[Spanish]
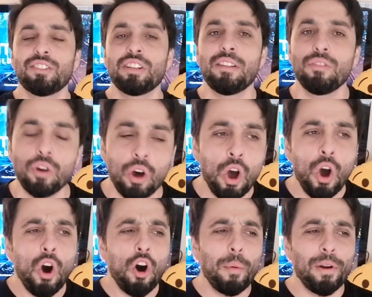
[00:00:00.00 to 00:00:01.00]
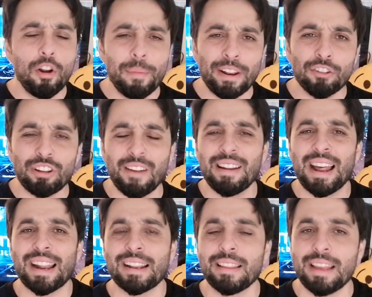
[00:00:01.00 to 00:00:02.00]
diciendo o por lo menos
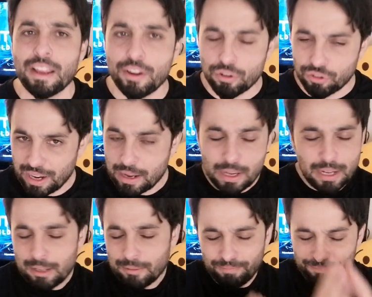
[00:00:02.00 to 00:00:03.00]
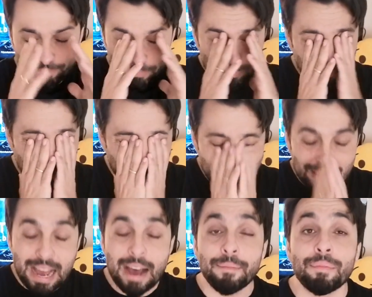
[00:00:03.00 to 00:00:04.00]
hablar de ellos. Eh, mm, de
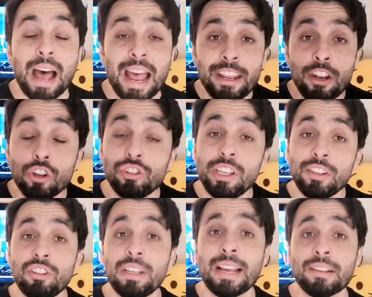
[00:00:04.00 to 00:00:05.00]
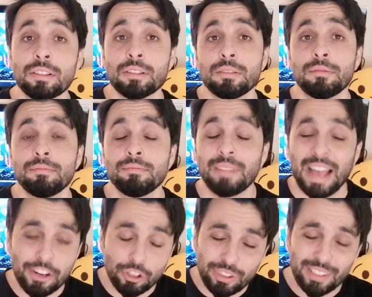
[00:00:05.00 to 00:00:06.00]
verdad, hay noticias,
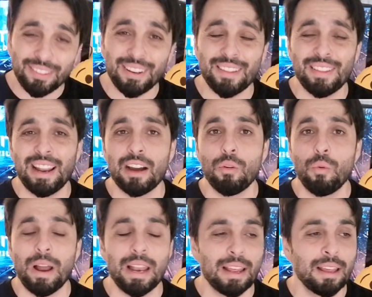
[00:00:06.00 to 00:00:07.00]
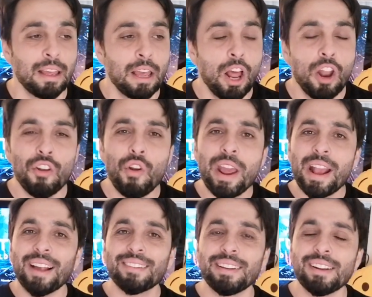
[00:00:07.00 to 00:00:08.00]
hay noticias de las cuales no
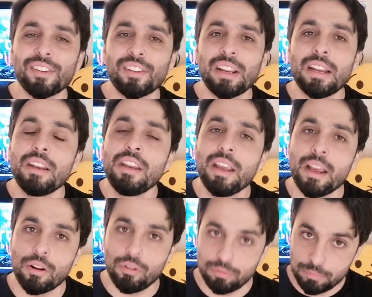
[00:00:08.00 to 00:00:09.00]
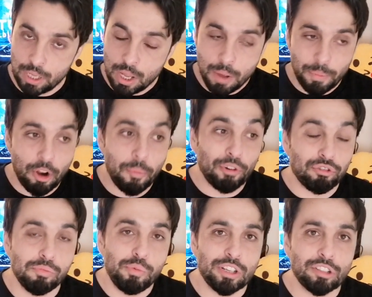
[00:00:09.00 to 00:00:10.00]
hay que hacerse ni eco. Pero
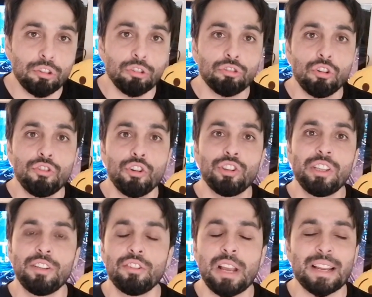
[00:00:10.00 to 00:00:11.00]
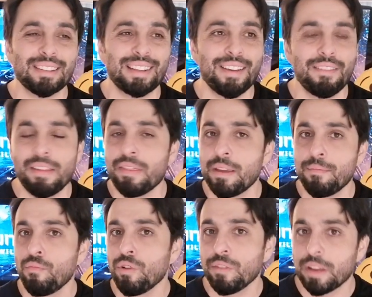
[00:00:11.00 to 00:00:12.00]
por supuesto son noticias que
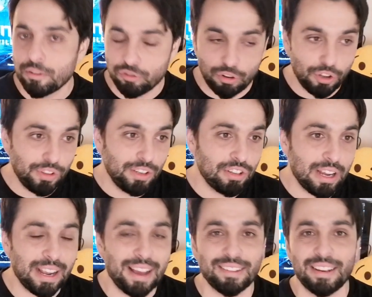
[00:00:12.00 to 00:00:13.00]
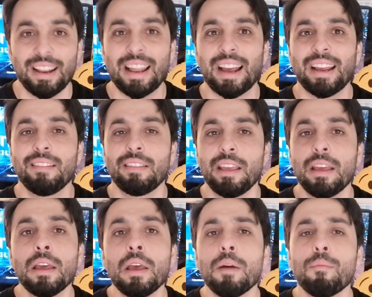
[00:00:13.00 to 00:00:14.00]
venden muy bien, son noticias que hacen que la
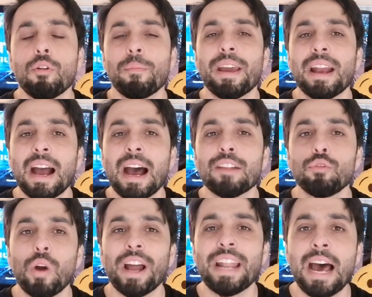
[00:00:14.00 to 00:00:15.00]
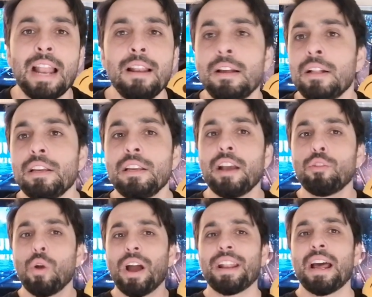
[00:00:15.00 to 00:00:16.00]
gente pues venga a tu canal y
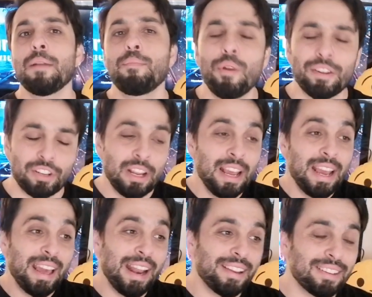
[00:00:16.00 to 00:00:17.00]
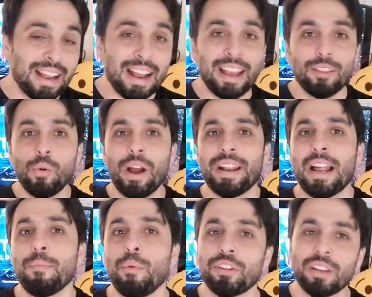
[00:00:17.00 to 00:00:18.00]
que tu canal pues crezca, que tu
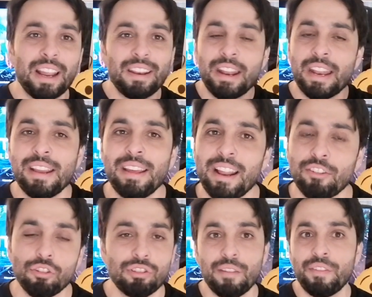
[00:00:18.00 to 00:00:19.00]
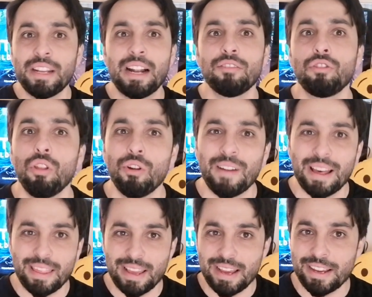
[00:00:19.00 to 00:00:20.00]
canal pues genere ingresos y al final todo
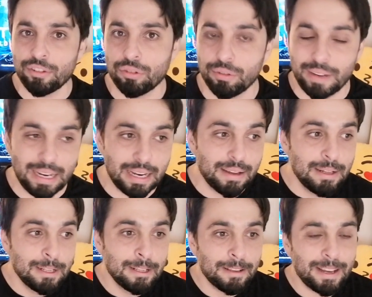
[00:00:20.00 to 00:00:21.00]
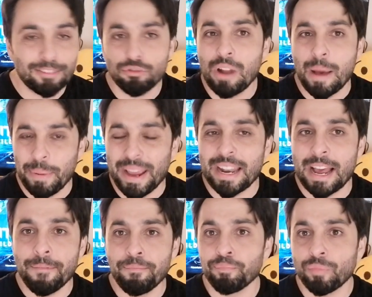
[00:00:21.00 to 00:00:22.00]
va de esto, ¿vale? Es una
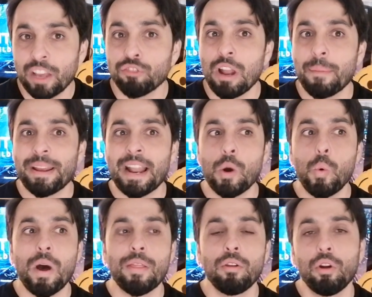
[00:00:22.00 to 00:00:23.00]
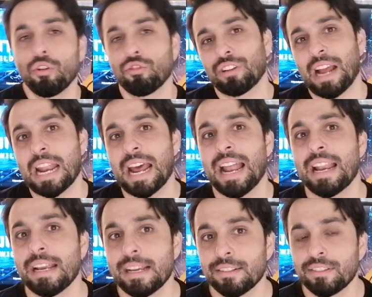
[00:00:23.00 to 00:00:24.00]
pena, es una pena cuando los
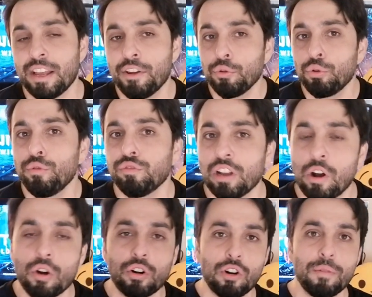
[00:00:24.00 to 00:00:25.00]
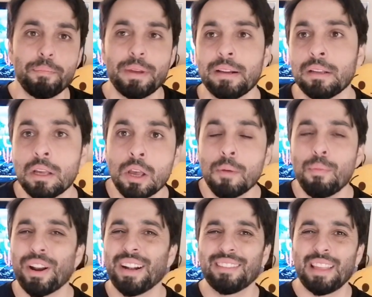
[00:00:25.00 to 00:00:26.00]
canales de YouTube se corrompen
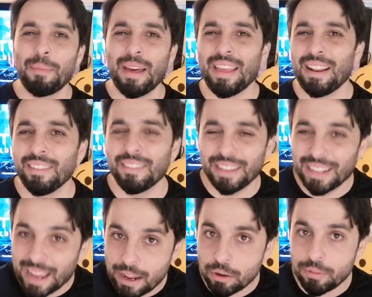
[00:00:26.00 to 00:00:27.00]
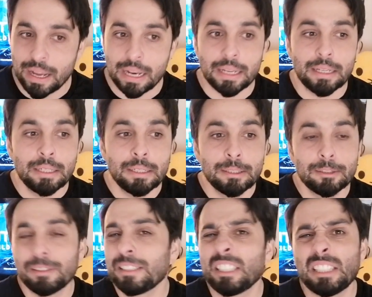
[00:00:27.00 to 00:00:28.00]
por el tema del dinero, ¿vale?
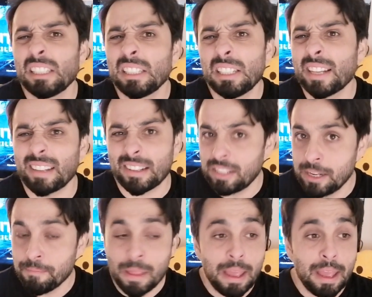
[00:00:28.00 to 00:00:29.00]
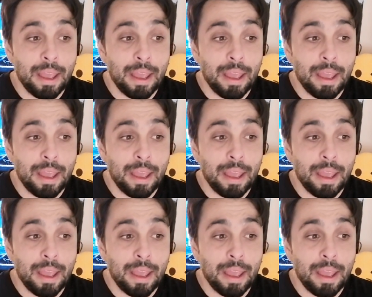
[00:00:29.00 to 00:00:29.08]
Y es así.